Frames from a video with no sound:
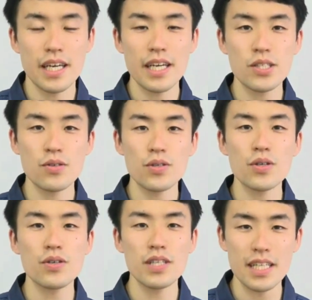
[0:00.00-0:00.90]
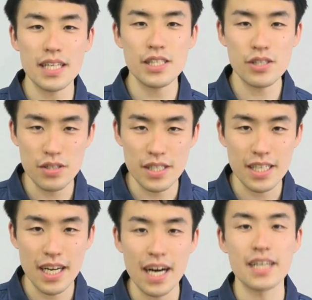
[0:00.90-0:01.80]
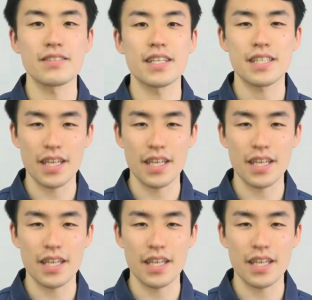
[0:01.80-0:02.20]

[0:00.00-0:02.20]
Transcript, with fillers: 形状のよく似たに種類があるんで